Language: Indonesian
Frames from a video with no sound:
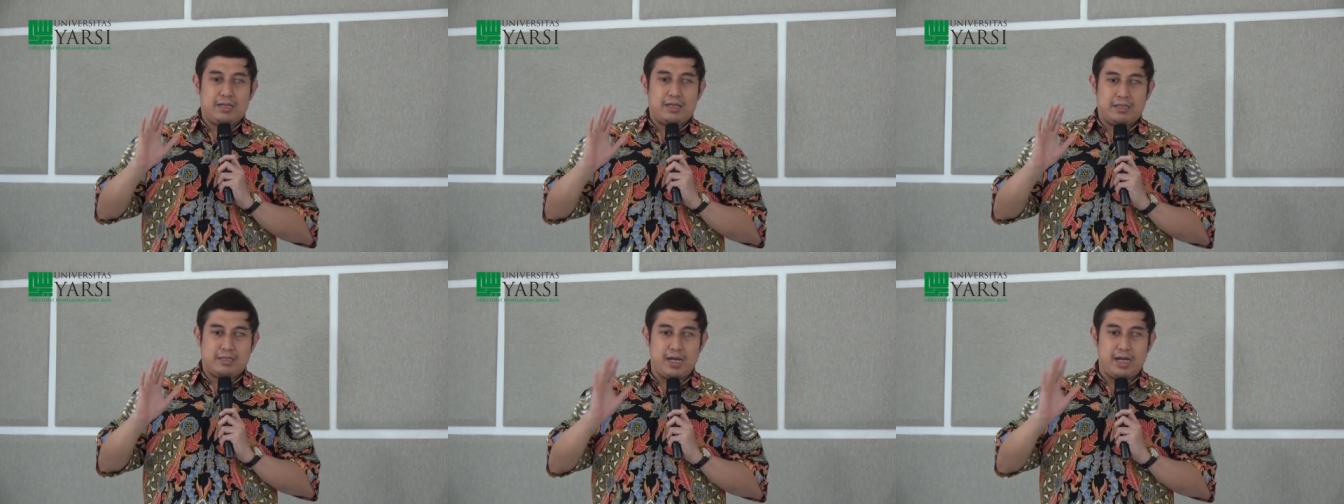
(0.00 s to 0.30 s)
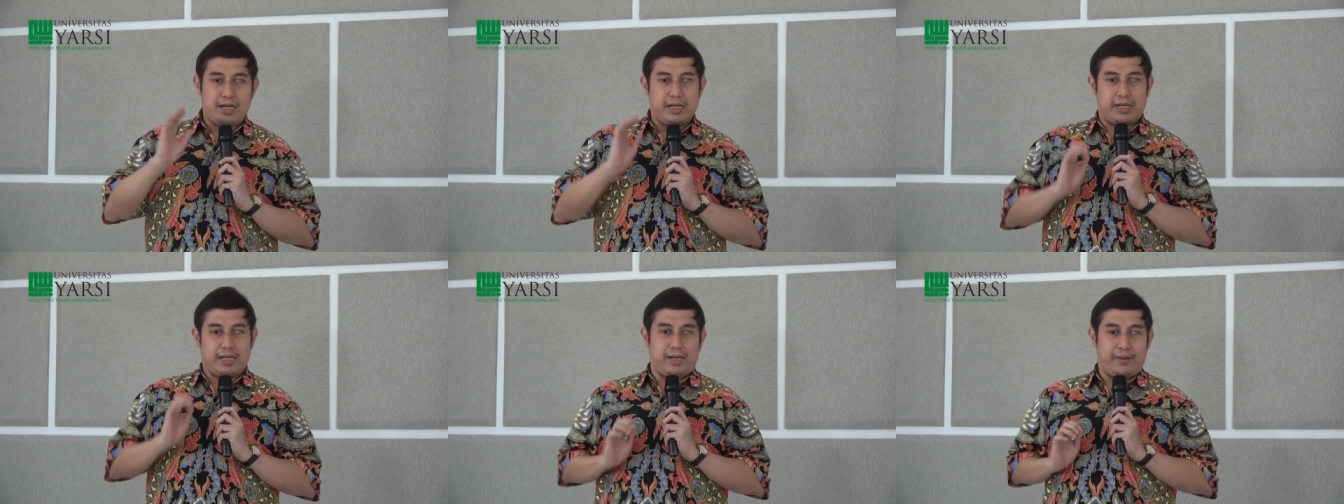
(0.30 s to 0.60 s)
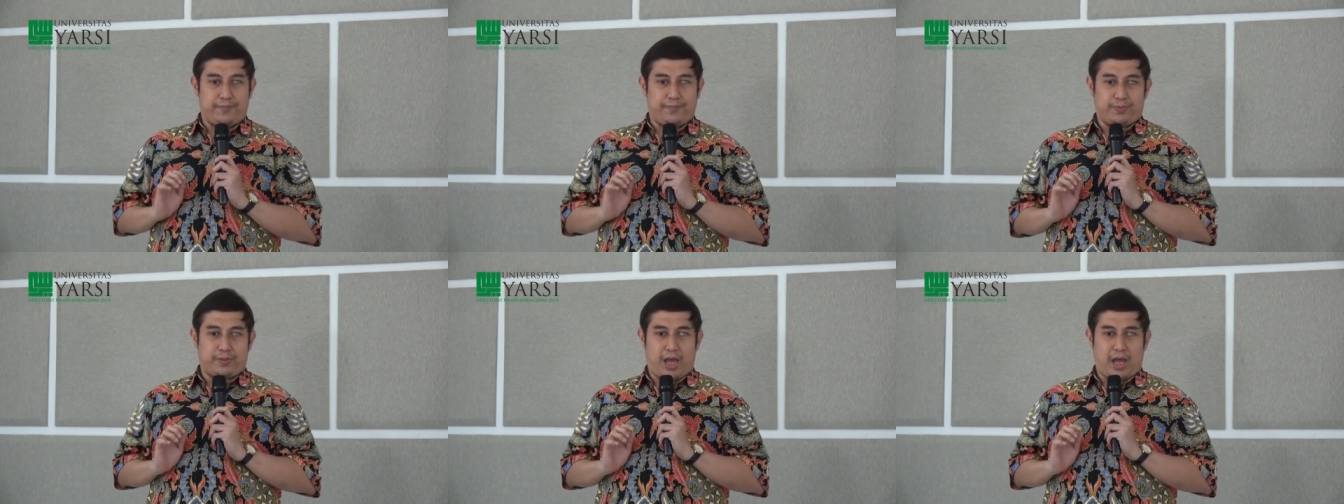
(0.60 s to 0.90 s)
Jadi
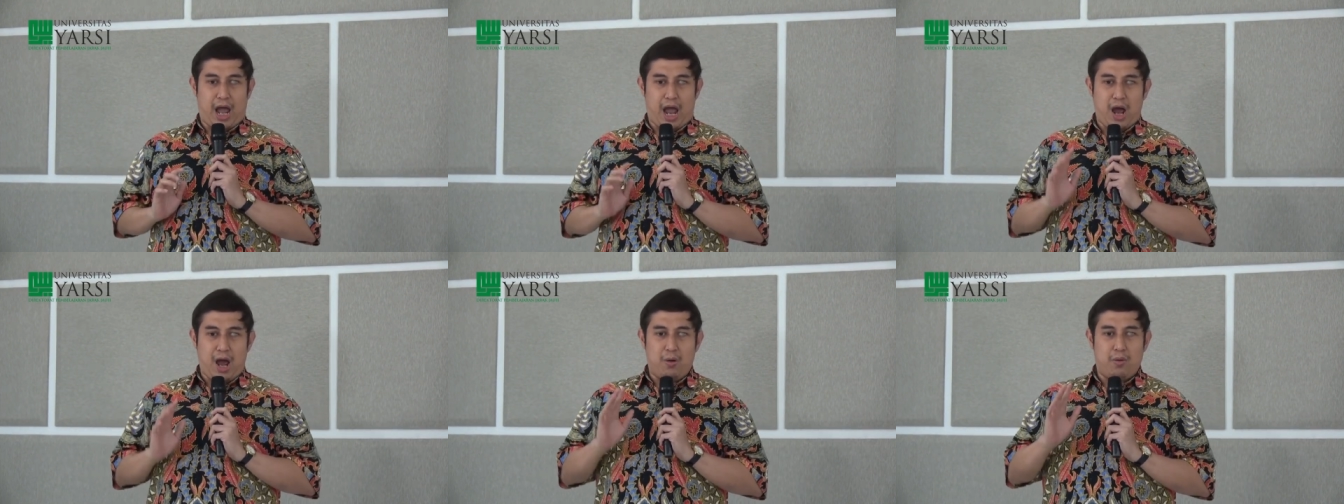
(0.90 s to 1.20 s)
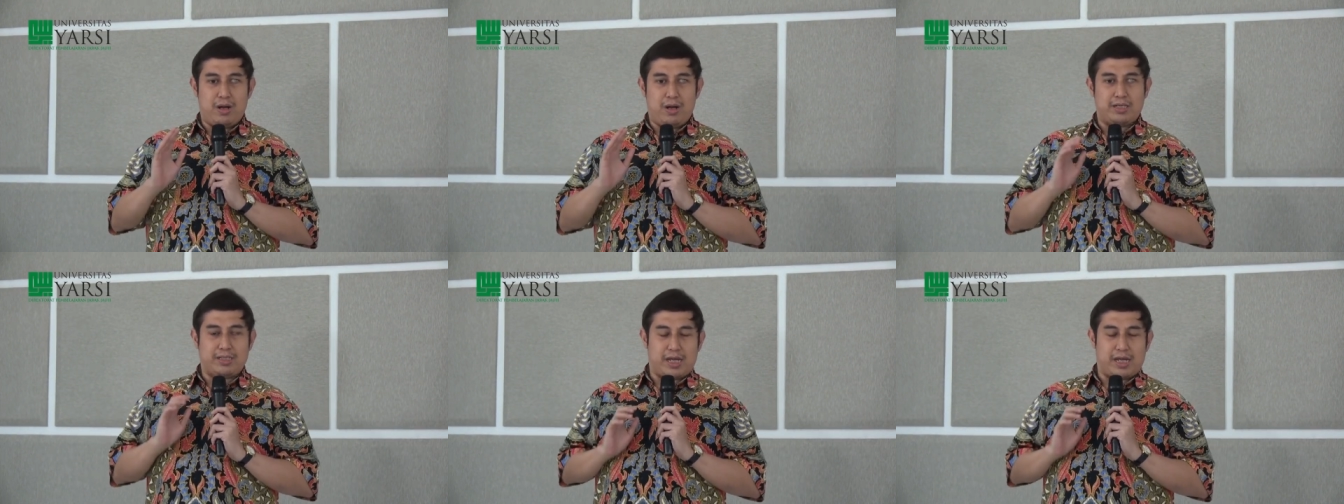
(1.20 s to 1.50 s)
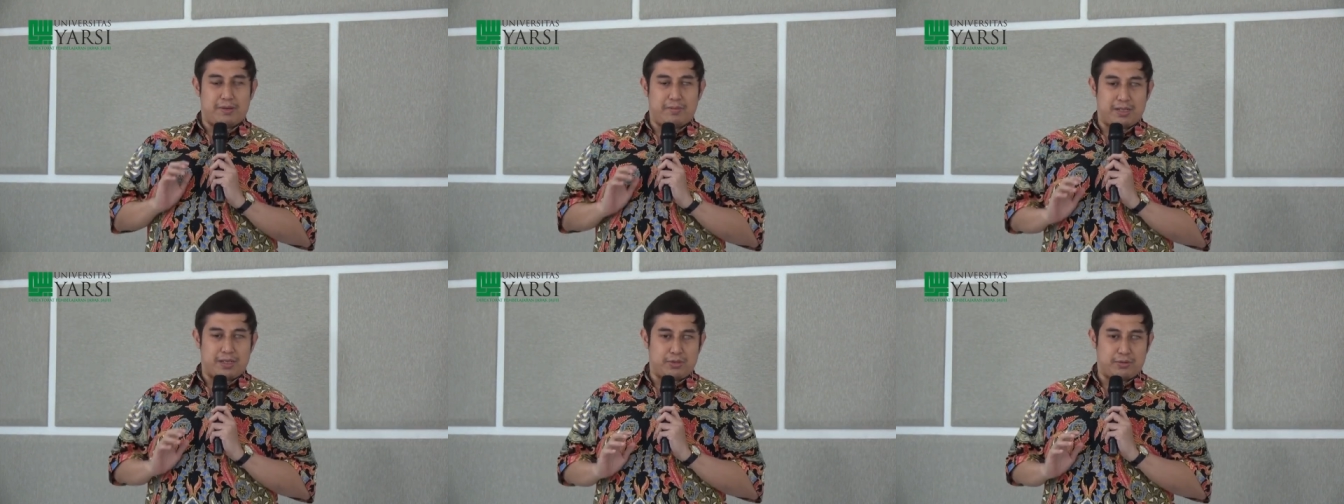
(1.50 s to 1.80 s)
awal saya
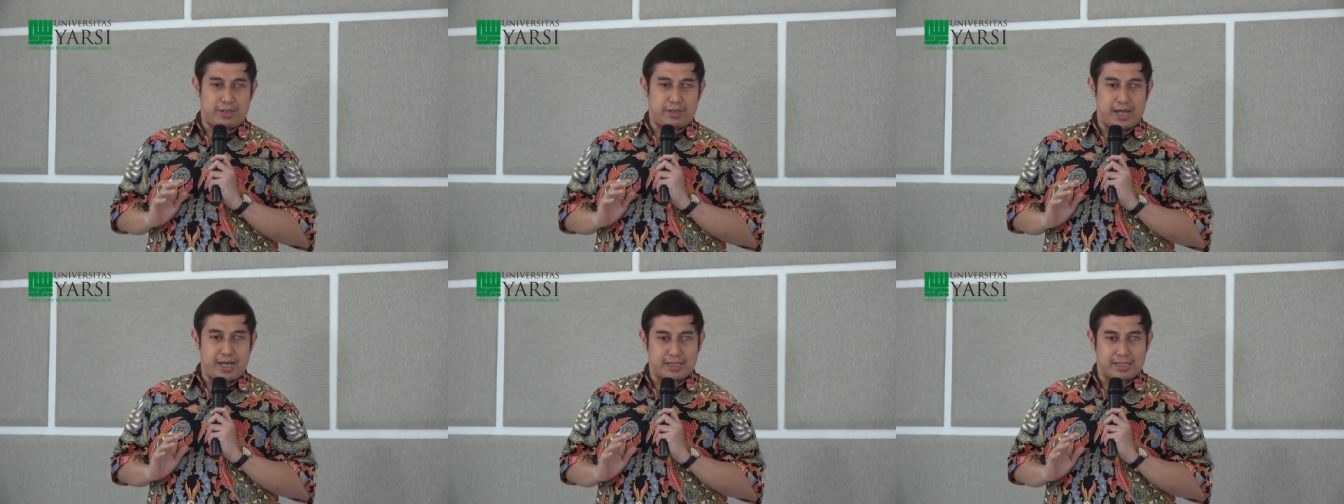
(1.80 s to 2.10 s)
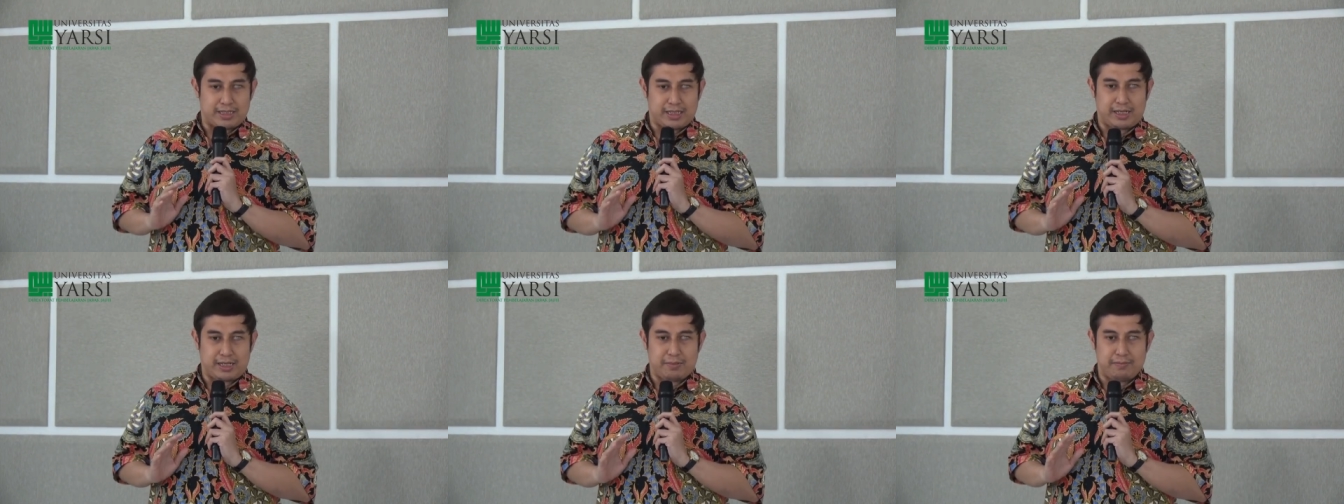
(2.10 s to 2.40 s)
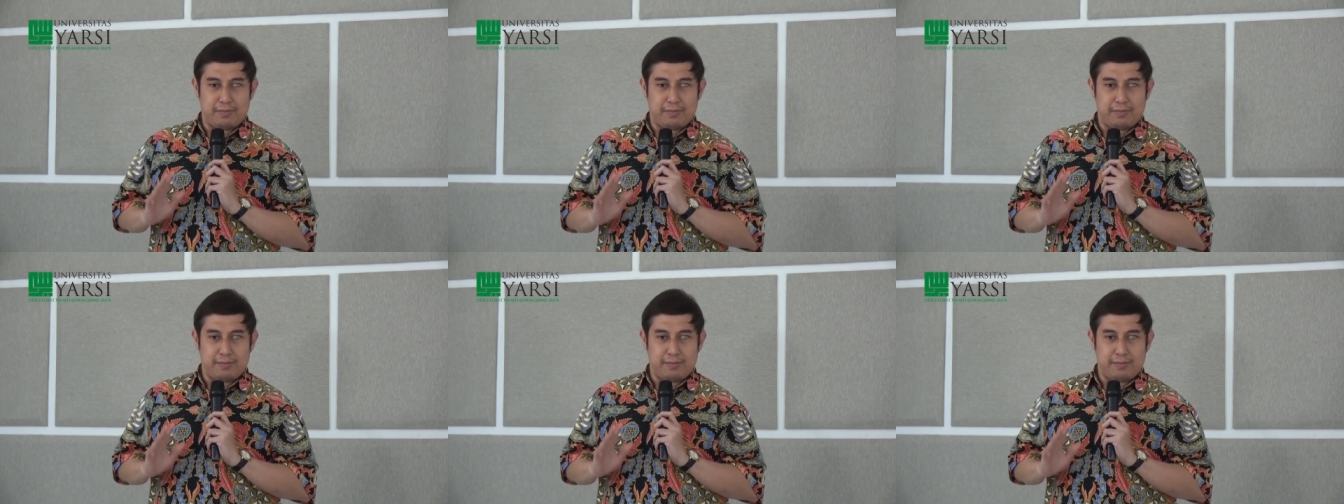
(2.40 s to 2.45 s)
masuk Yarsi,